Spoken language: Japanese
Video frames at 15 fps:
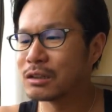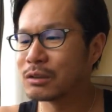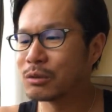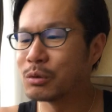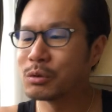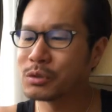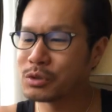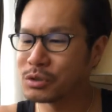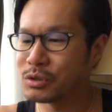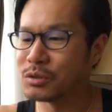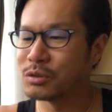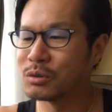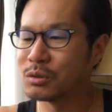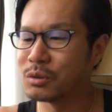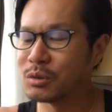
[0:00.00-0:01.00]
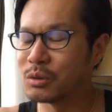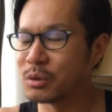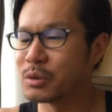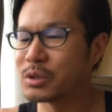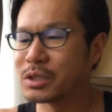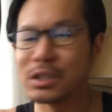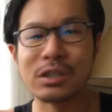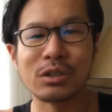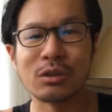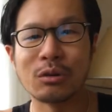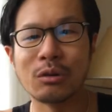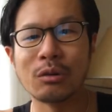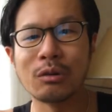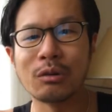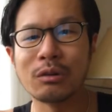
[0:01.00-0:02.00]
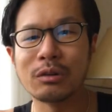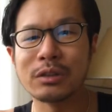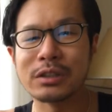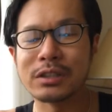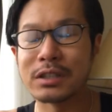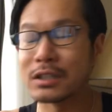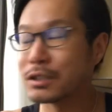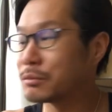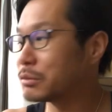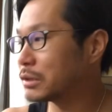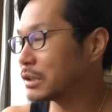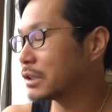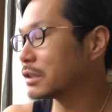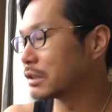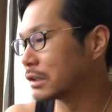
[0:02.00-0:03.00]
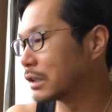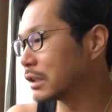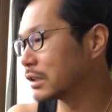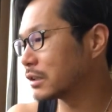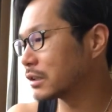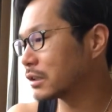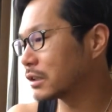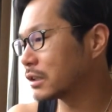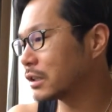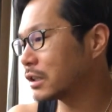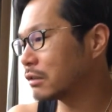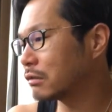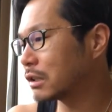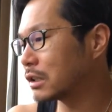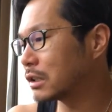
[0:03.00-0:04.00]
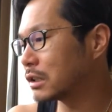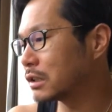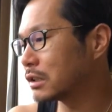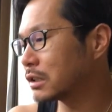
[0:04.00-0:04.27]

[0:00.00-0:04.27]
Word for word: 甲州卸市場久しぶりですね来たのが、